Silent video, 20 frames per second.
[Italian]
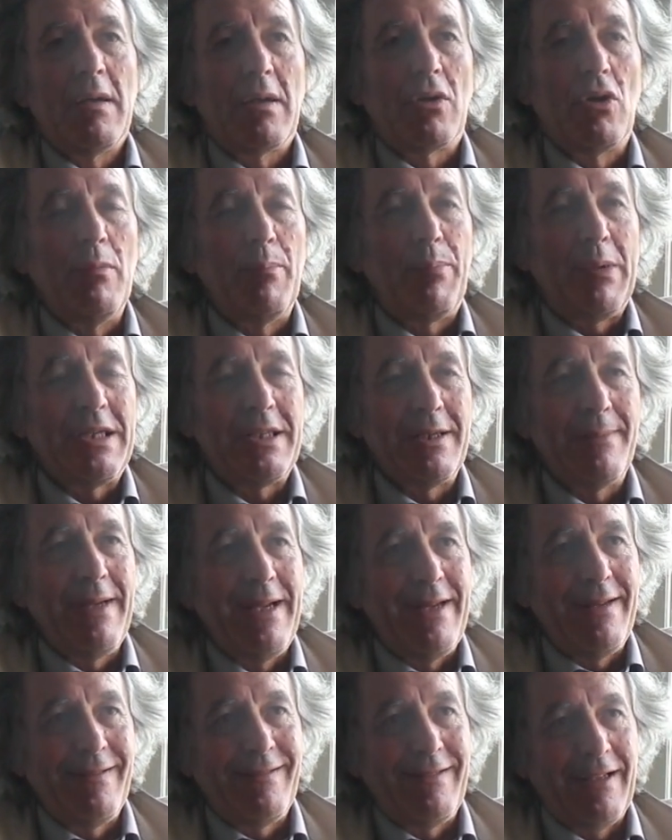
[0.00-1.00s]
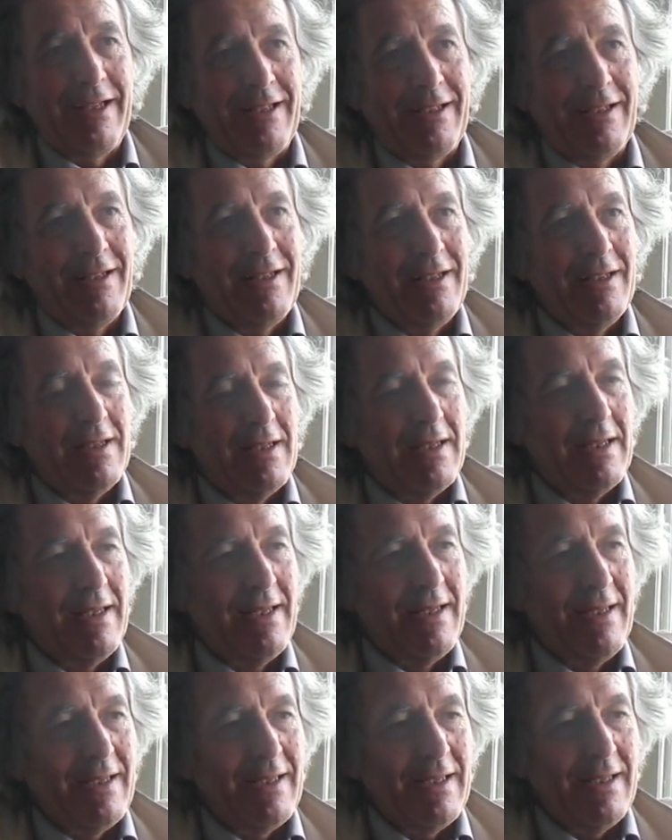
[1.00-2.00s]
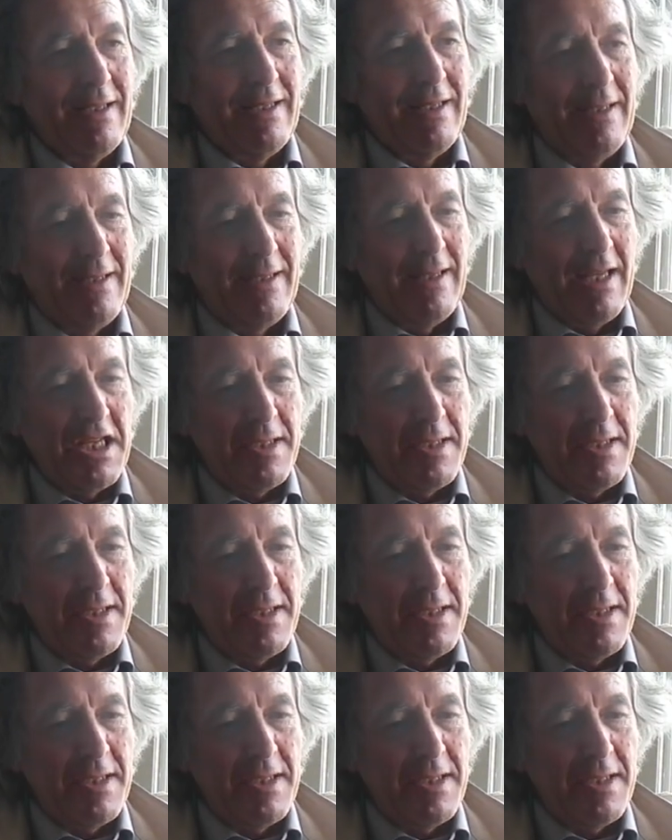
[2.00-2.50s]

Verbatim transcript: completamente eh, eh,